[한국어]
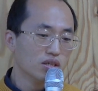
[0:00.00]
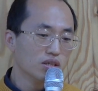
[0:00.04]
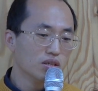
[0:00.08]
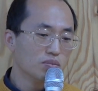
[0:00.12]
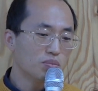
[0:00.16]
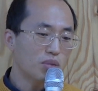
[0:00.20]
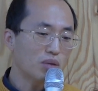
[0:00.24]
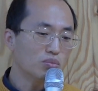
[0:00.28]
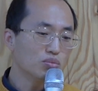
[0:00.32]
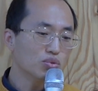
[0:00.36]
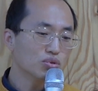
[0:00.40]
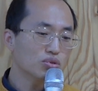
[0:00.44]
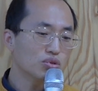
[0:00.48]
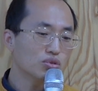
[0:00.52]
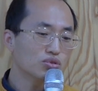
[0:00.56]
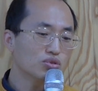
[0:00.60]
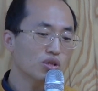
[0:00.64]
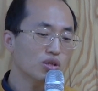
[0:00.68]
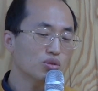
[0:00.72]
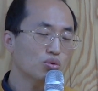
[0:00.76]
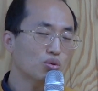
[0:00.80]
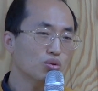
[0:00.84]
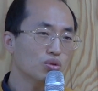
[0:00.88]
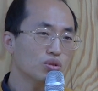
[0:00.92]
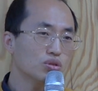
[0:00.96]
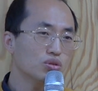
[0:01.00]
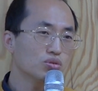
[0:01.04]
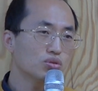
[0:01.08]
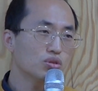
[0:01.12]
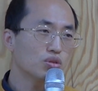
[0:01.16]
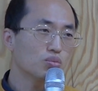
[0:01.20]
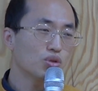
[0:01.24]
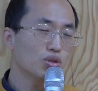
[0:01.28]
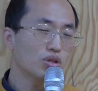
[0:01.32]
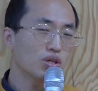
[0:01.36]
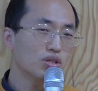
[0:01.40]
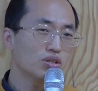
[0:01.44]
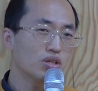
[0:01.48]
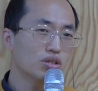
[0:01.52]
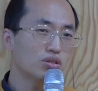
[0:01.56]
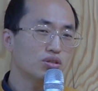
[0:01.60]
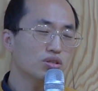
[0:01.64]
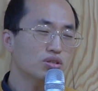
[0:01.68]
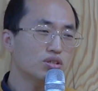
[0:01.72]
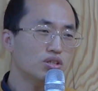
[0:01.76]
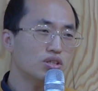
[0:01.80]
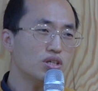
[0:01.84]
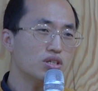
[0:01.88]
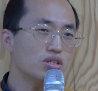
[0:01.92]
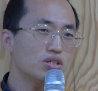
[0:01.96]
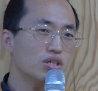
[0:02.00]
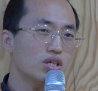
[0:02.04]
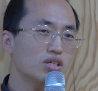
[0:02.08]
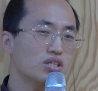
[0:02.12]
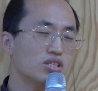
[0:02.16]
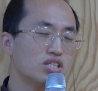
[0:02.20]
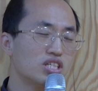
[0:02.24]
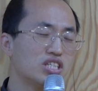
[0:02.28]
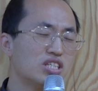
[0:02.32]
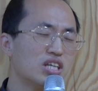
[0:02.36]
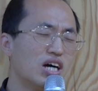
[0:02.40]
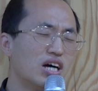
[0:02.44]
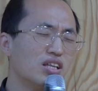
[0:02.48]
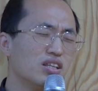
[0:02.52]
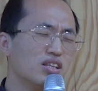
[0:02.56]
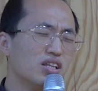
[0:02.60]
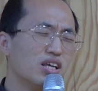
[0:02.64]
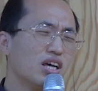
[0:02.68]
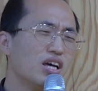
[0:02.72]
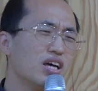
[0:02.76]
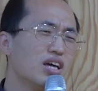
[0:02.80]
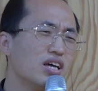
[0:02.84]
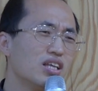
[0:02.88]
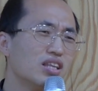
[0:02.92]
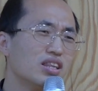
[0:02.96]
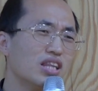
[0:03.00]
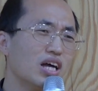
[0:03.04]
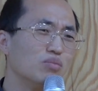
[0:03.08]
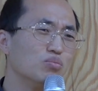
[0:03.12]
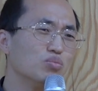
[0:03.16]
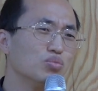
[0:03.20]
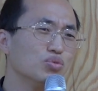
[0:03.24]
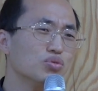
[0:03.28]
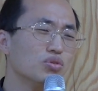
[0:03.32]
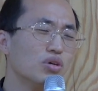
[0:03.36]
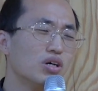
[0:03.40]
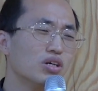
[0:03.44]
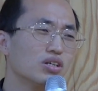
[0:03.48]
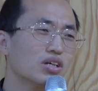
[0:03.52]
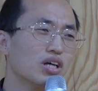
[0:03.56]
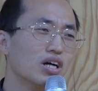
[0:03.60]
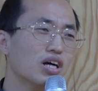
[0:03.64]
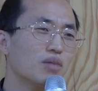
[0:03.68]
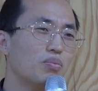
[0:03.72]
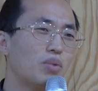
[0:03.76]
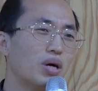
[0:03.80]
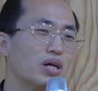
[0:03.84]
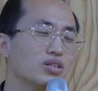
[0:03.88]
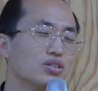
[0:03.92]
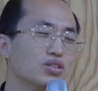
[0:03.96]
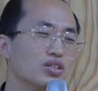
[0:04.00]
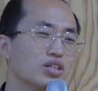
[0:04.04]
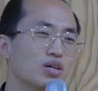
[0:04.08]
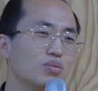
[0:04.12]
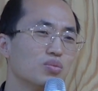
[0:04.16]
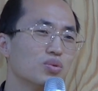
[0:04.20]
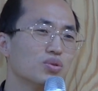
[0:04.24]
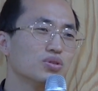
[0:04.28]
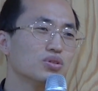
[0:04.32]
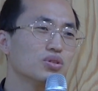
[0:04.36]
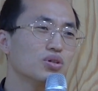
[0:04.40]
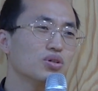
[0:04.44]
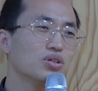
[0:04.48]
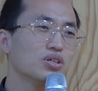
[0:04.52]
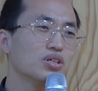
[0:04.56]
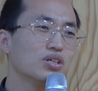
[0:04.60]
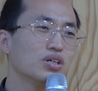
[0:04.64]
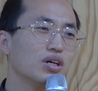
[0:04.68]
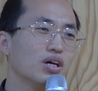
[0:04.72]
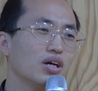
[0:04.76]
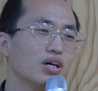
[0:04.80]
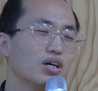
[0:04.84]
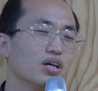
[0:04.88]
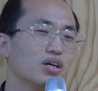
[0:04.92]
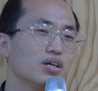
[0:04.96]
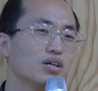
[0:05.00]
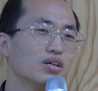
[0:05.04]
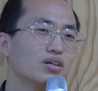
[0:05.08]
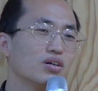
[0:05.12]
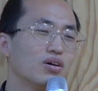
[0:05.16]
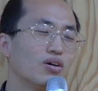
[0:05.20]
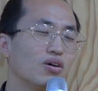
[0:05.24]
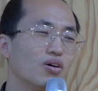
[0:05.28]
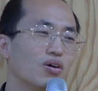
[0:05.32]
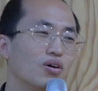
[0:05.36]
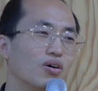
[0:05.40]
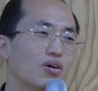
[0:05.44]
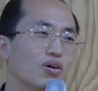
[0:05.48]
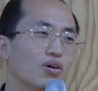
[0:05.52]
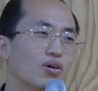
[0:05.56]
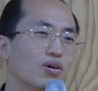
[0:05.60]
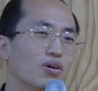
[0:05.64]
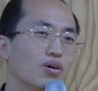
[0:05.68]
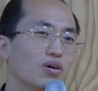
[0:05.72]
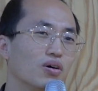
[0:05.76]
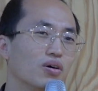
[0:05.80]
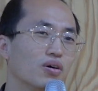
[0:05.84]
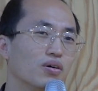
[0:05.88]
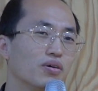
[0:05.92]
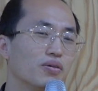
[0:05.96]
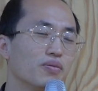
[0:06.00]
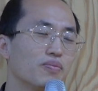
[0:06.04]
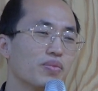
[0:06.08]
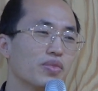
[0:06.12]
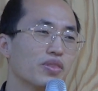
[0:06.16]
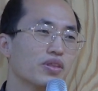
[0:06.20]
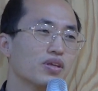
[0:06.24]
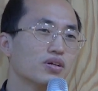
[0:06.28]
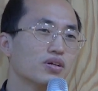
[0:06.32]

그래서 반복 정서가 통일 정서로 변했는데 특히 이제 지난해 남북 관계가 발전하면서 이게 어,